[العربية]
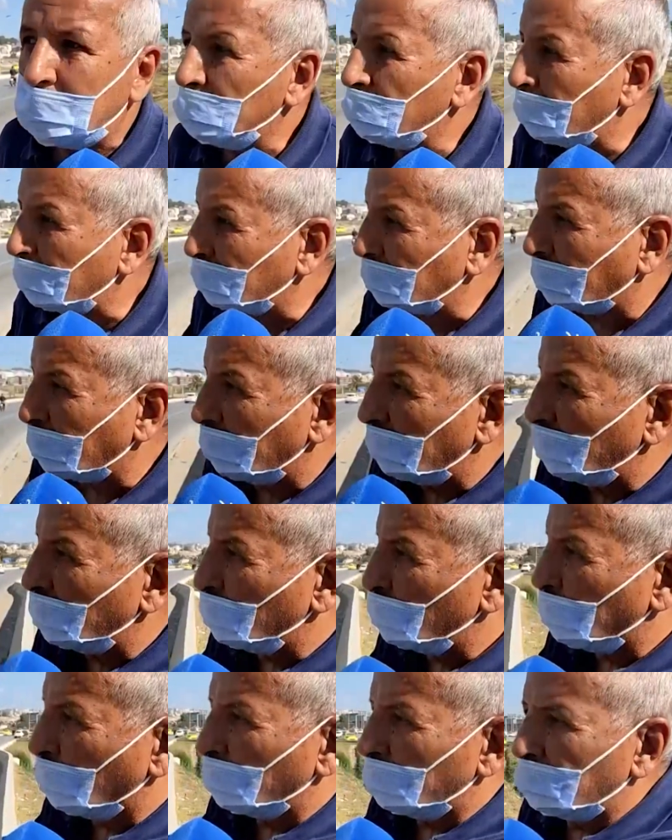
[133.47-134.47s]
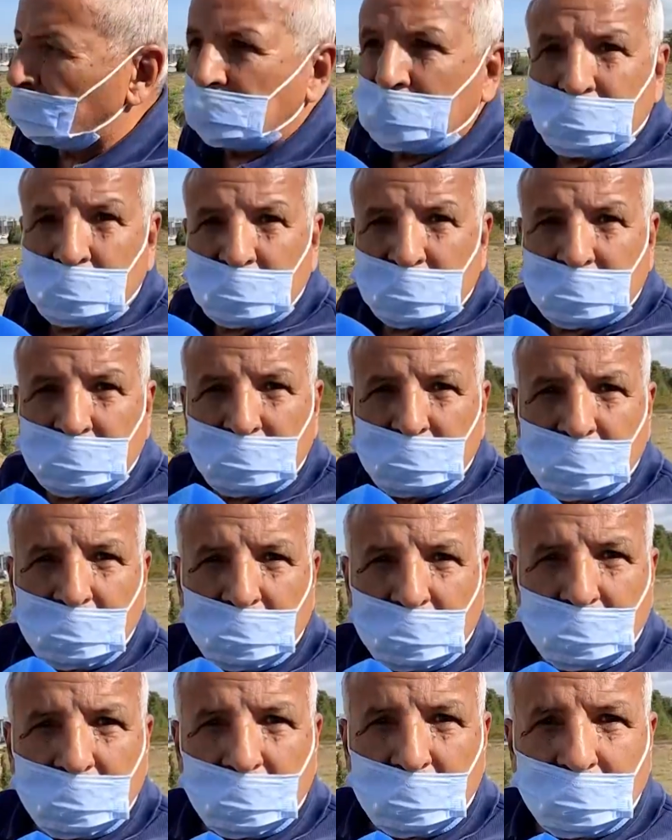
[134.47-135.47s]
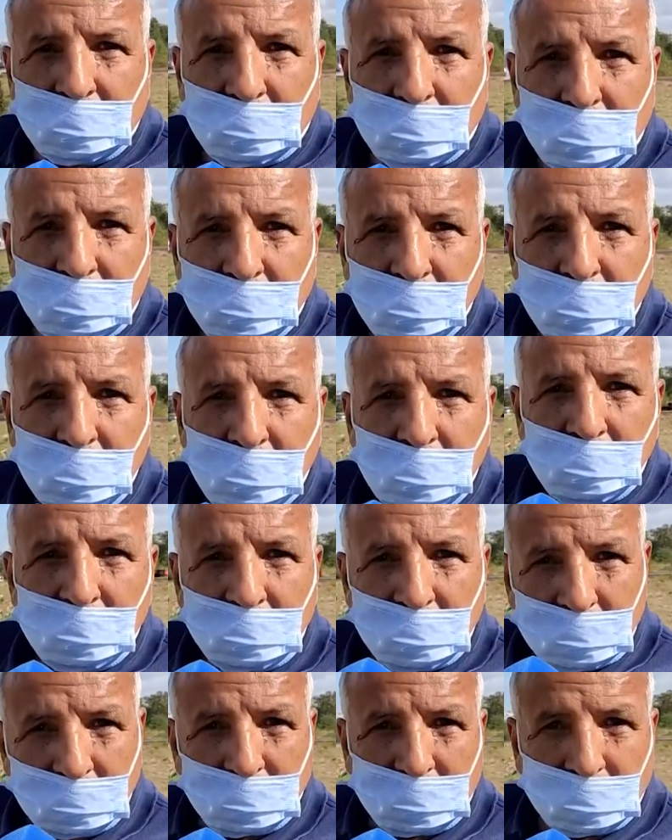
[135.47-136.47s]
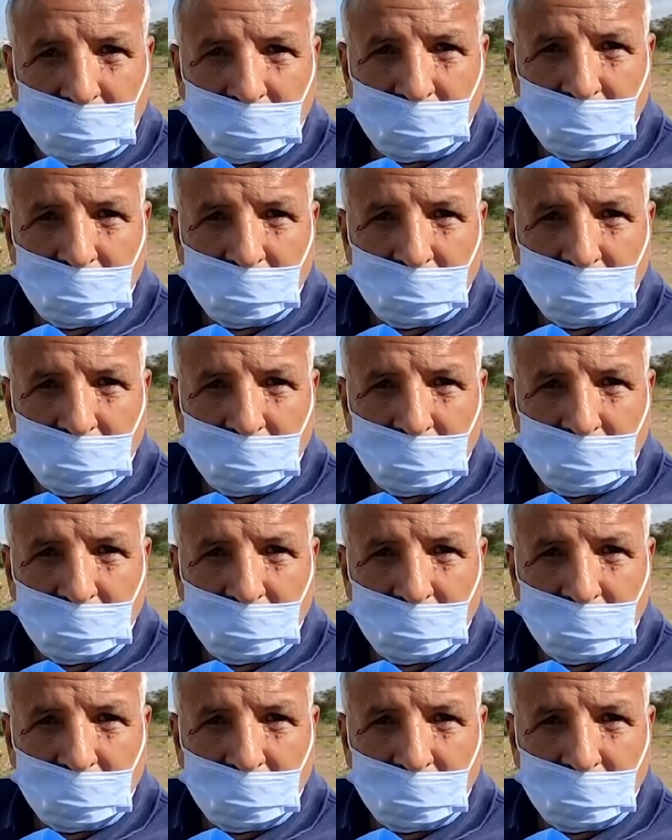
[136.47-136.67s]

باسكو كان لو بول يونيفرسيتير لهنا فهمت